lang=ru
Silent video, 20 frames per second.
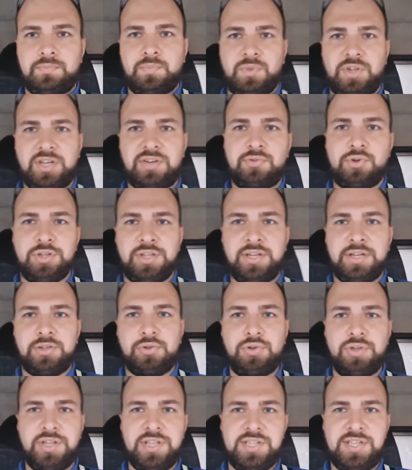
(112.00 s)
Так вот,
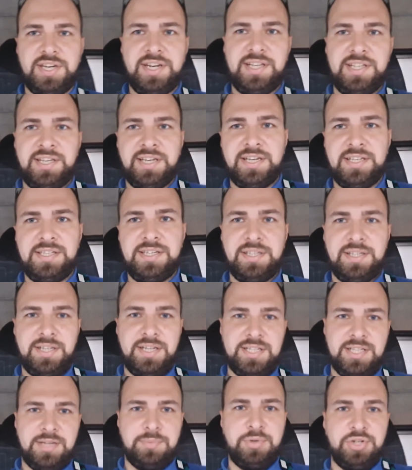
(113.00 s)
на средний отит
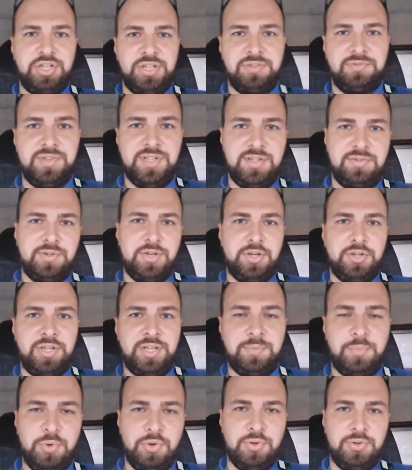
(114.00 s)
нас обычно вызывают
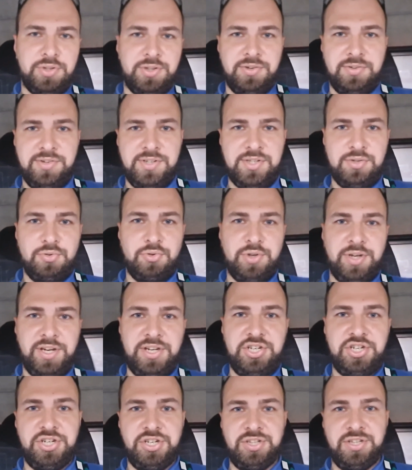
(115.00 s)
на повод к вызову
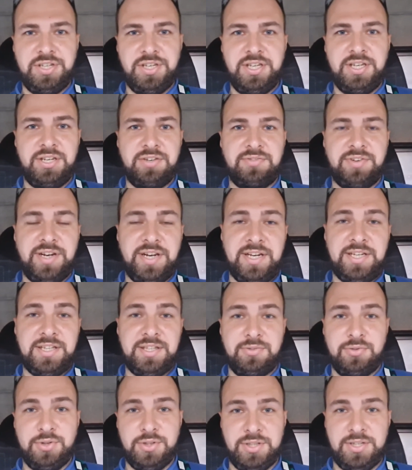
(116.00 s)
кричит. И
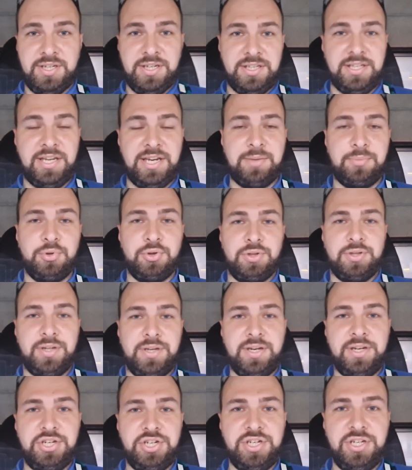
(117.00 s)
варианта вот, когда ребенок
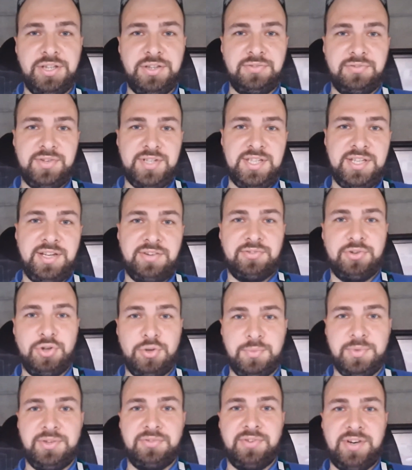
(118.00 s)
кричит, в
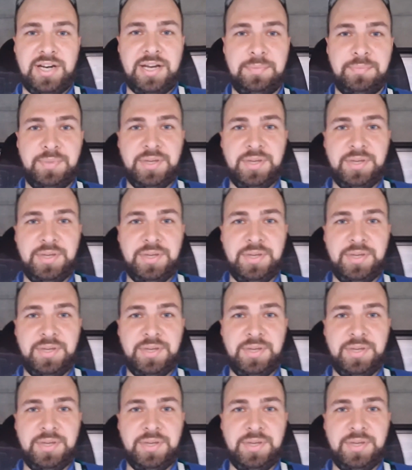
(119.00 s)
основном два.